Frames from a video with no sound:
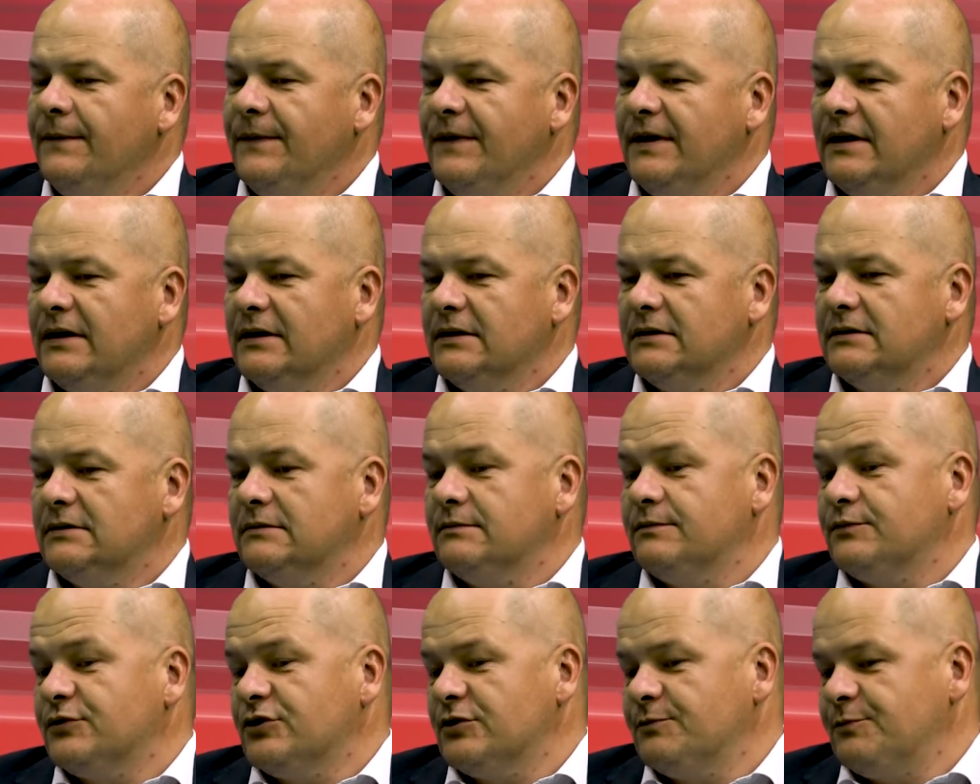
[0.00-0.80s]
E,
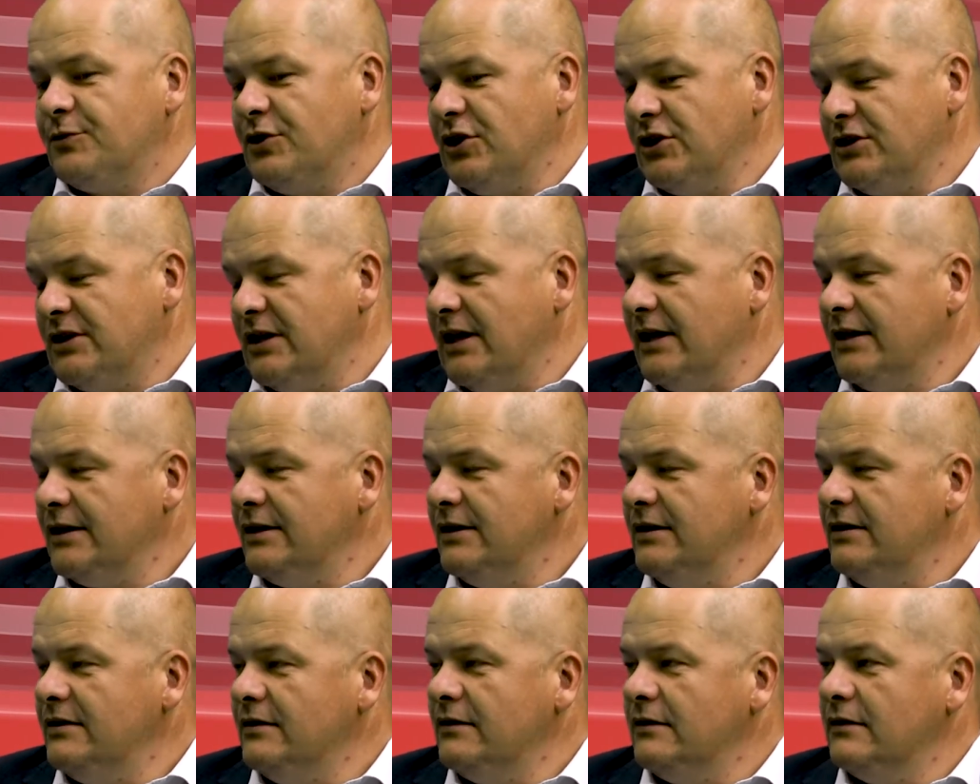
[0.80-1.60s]

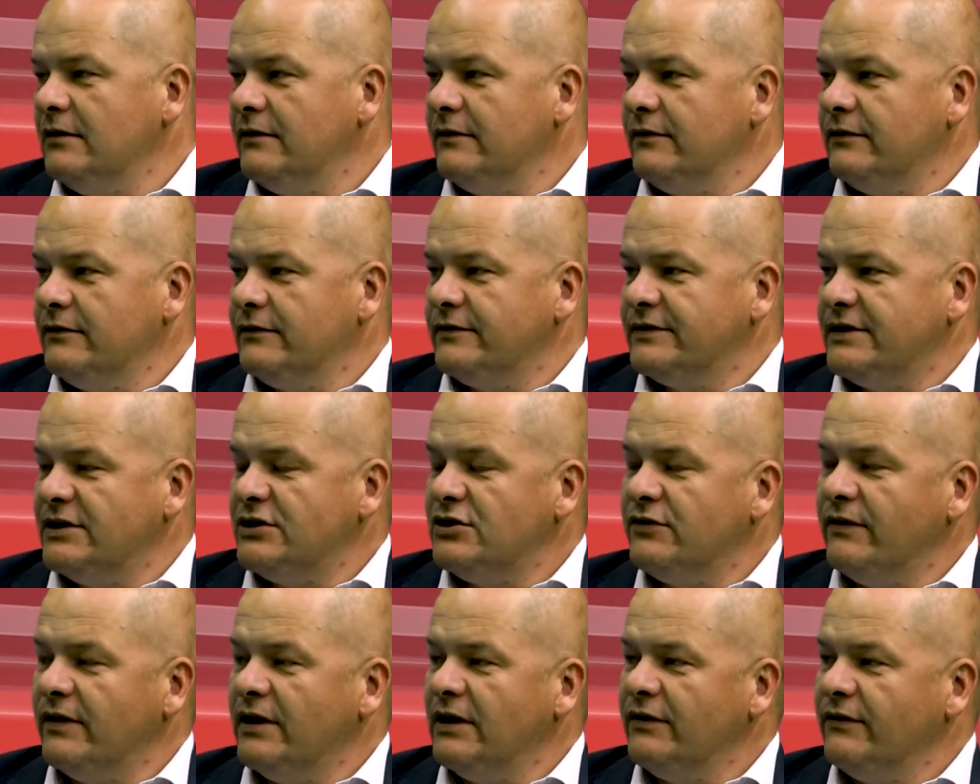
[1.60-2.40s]
przetargi e, w
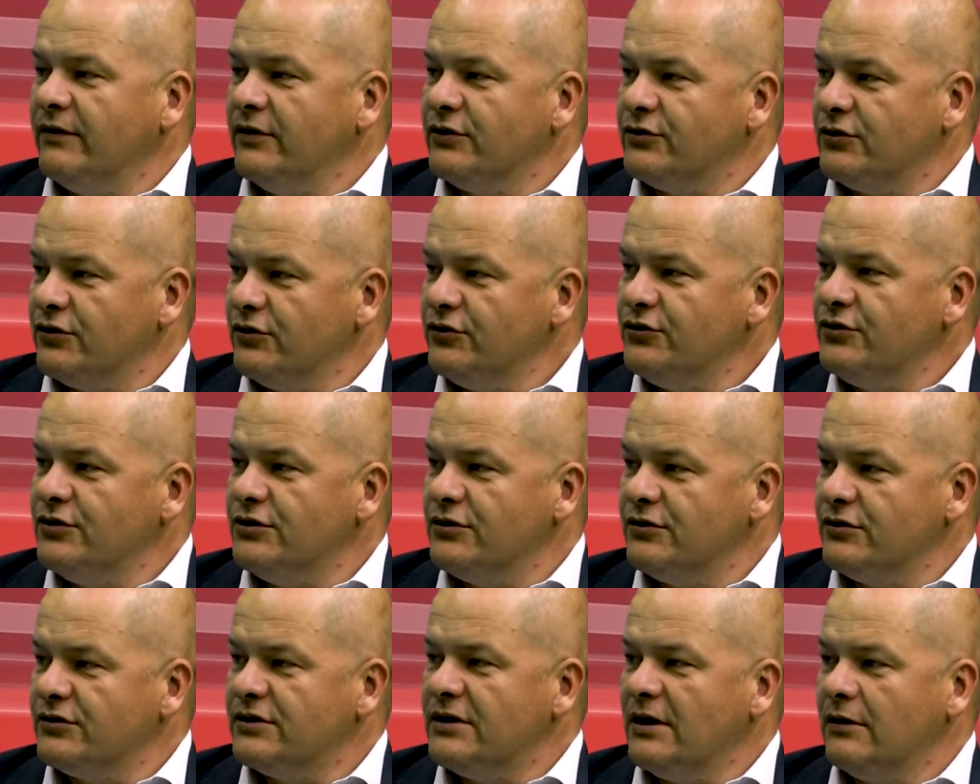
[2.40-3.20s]
zdecydowanej
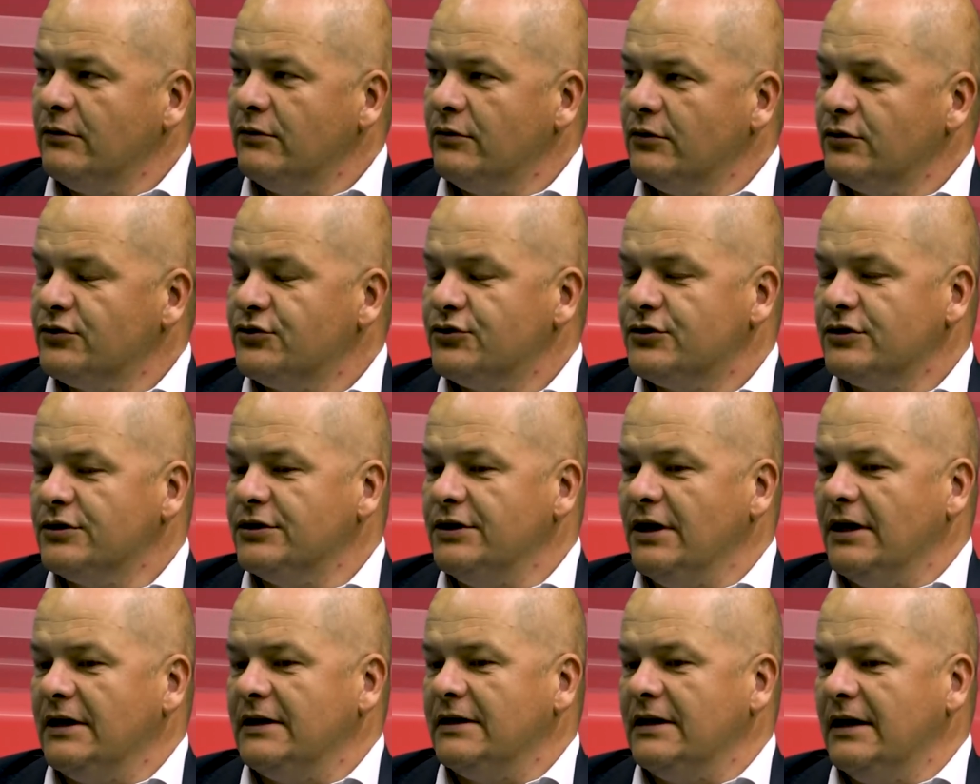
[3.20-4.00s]
większości zostały
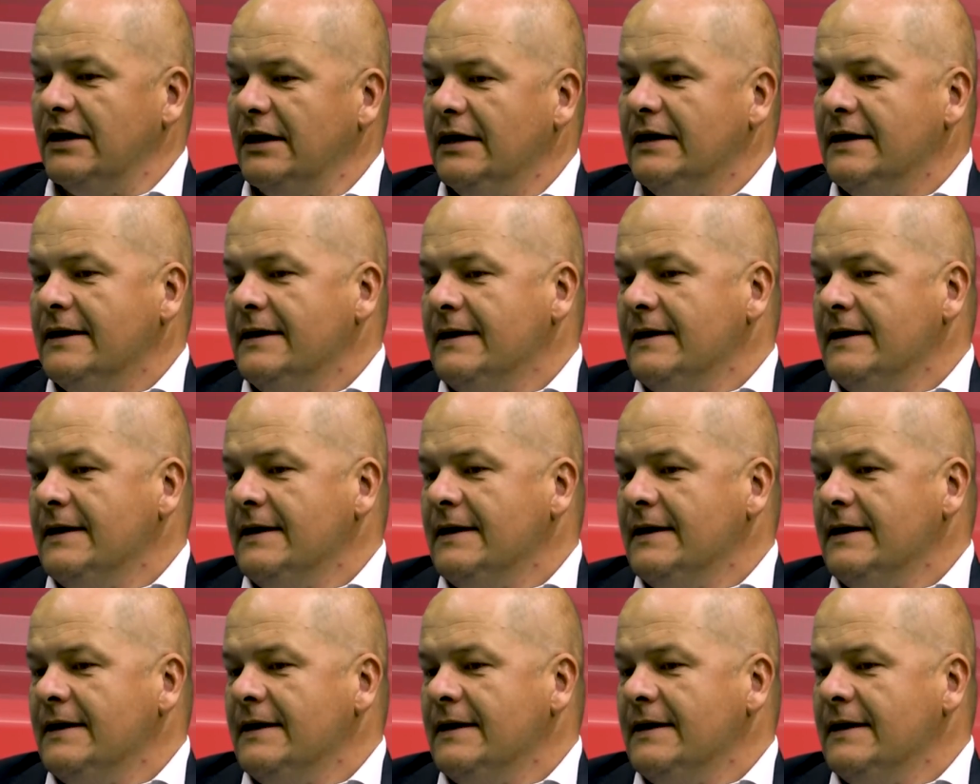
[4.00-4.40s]
rozstrzygnięte